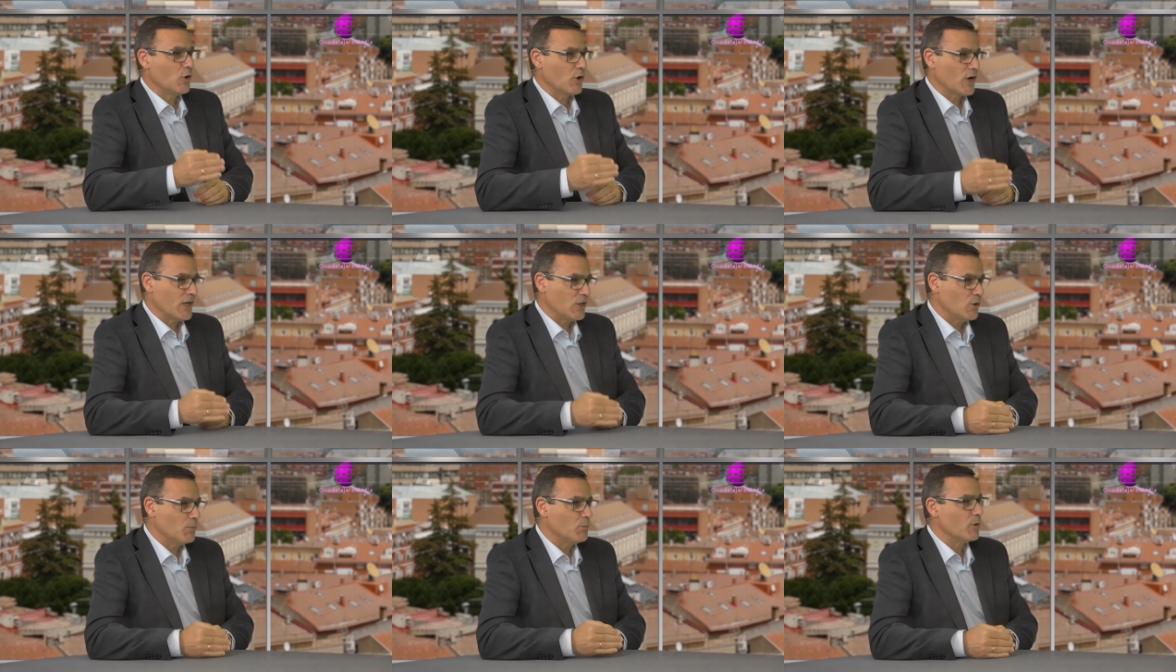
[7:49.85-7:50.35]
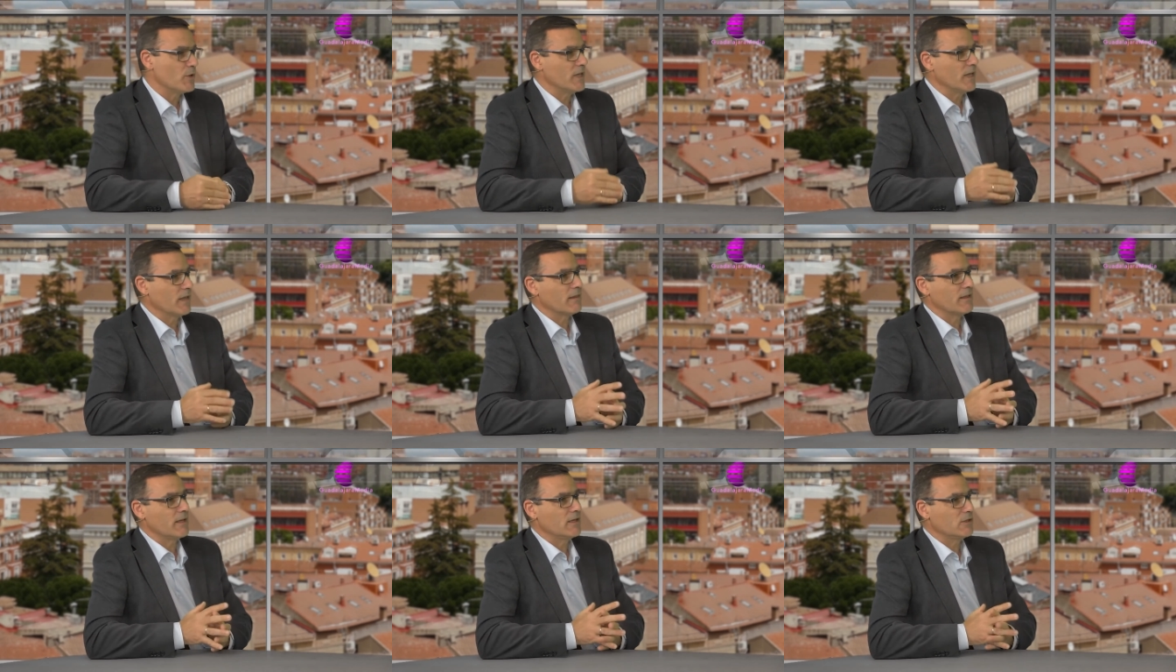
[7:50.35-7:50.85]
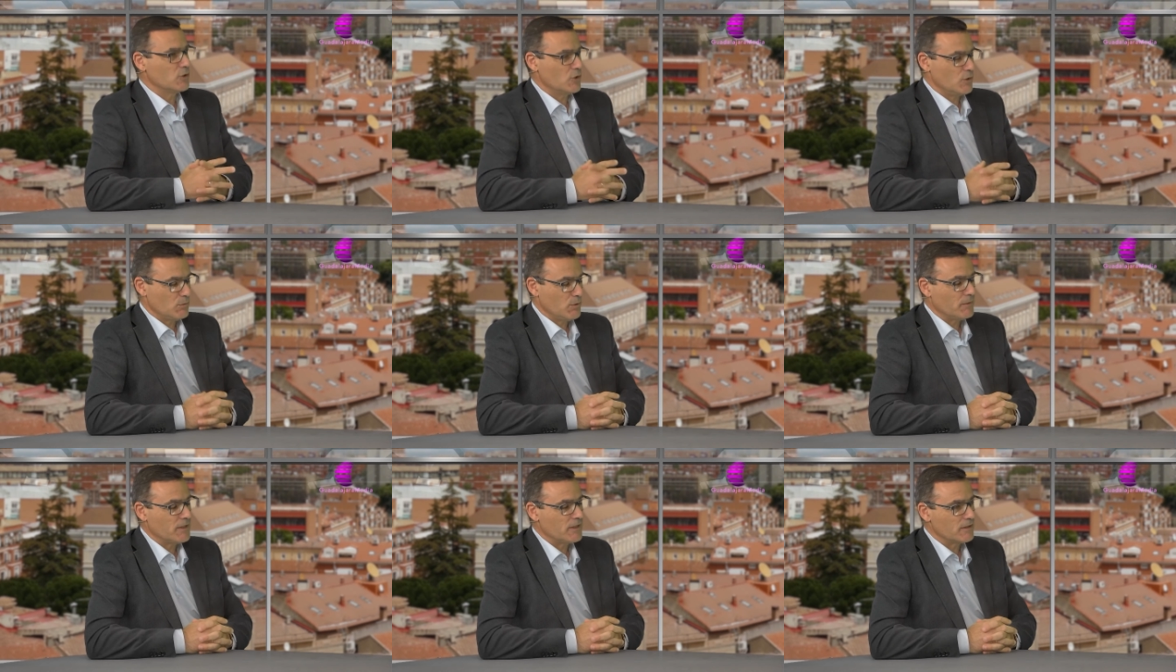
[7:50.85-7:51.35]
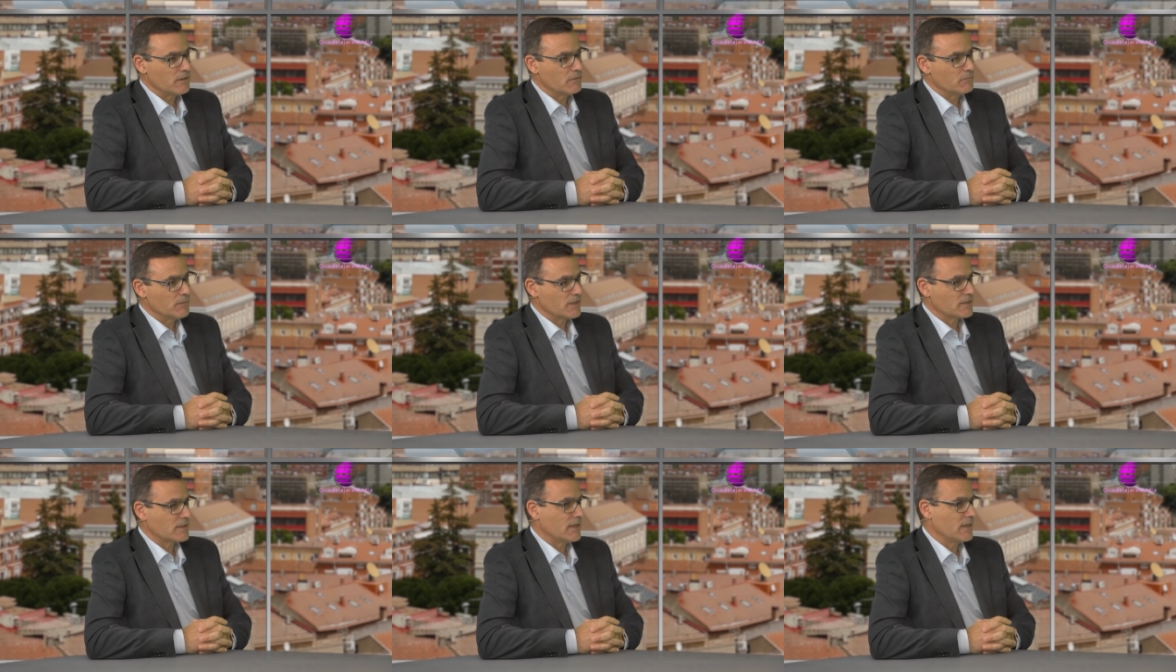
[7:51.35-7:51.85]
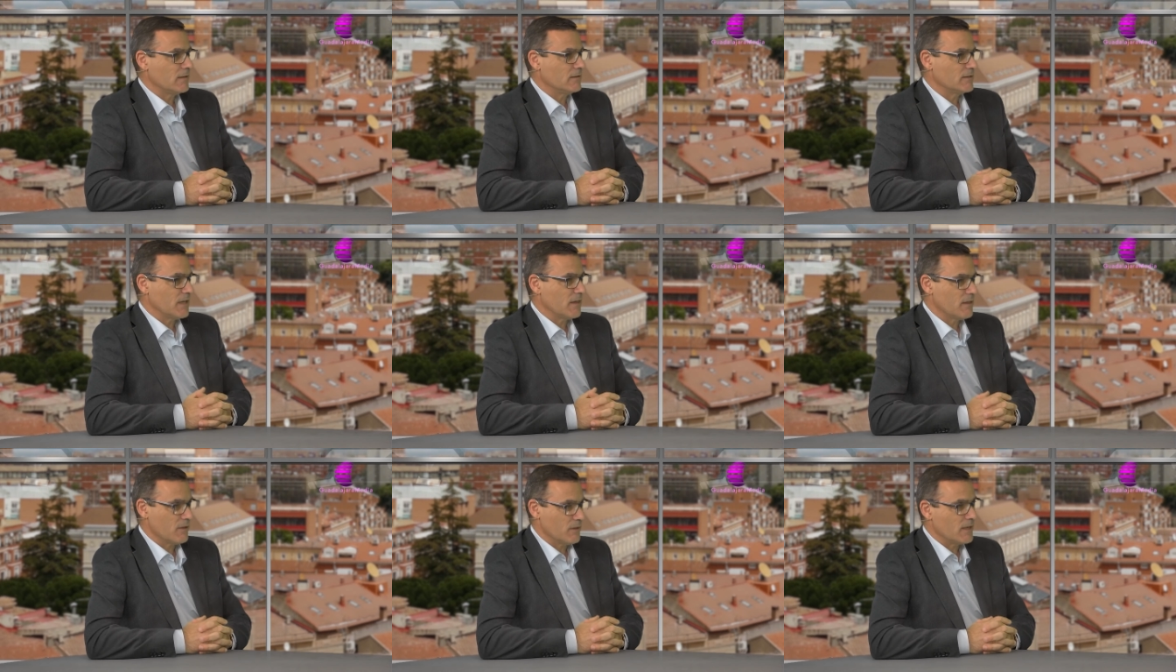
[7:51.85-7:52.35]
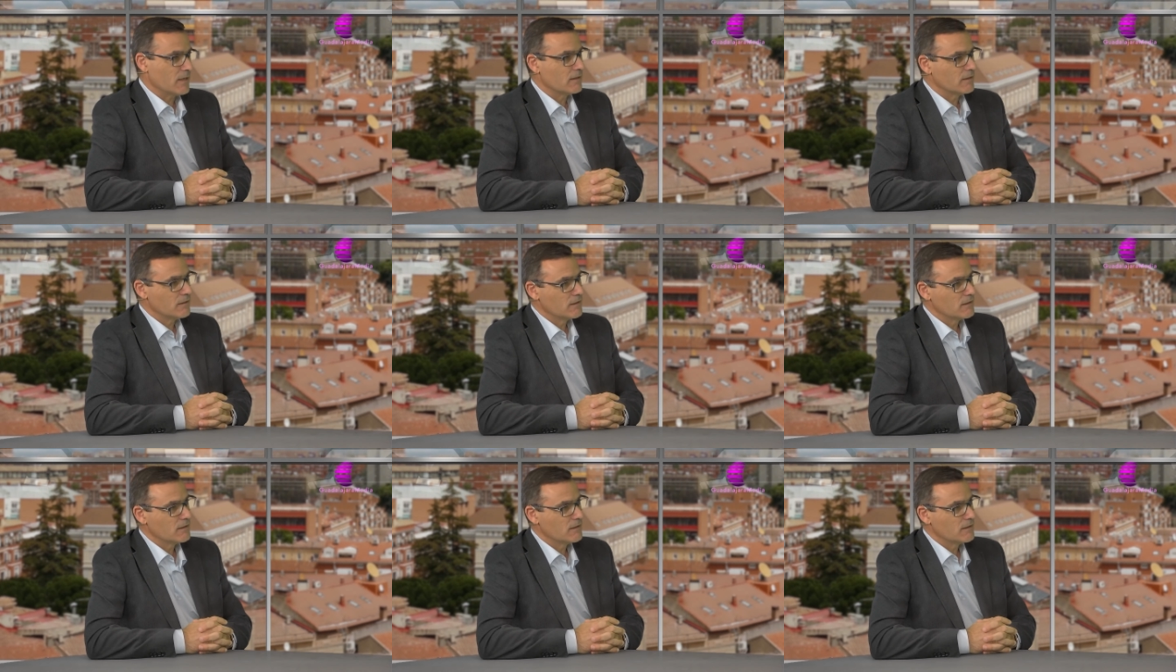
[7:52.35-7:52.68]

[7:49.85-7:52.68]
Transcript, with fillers: que, no podía hacer en todo momento, más que sancionar.